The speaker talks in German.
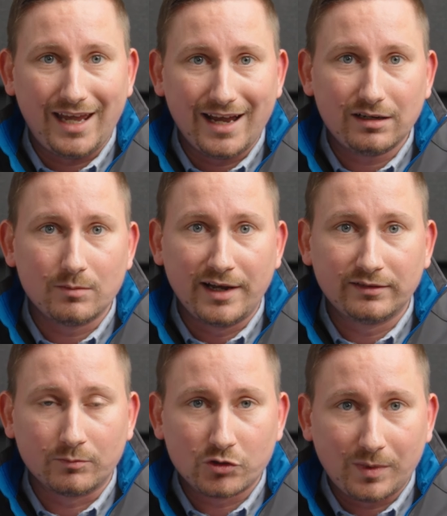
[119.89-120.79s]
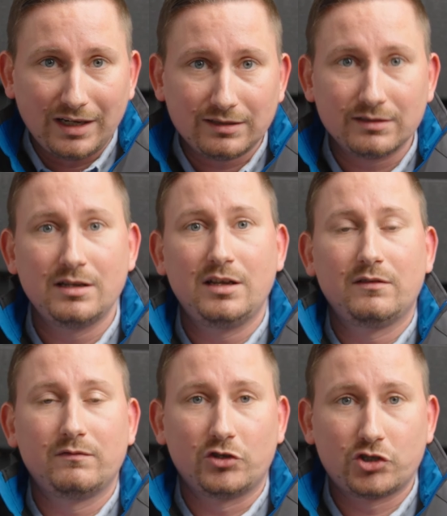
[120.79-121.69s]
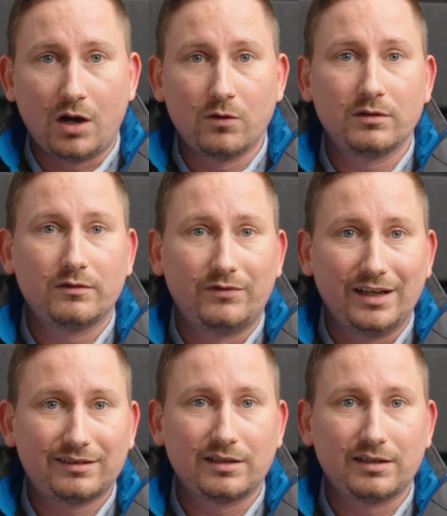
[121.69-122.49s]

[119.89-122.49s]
gerne gemeinsam sprechen wir schauen, was